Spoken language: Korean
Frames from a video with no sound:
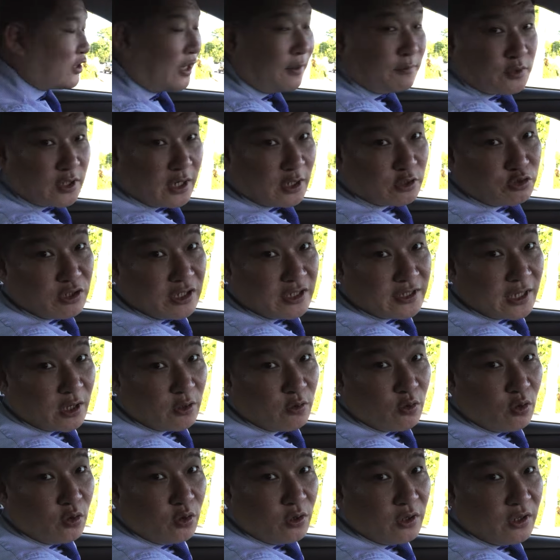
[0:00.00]
참석할 수
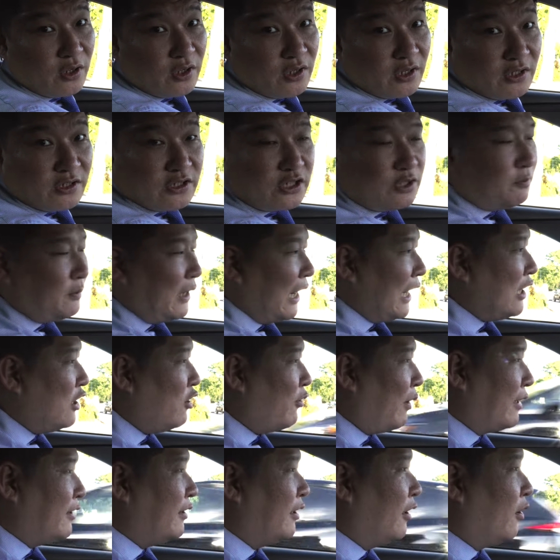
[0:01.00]
있다고 지금
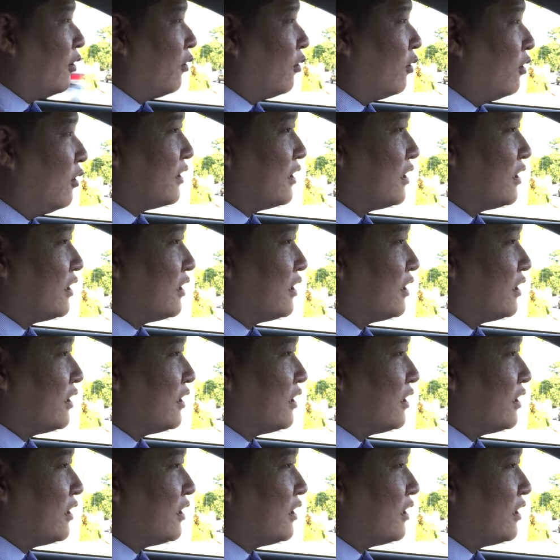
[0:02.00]
알려왔네요.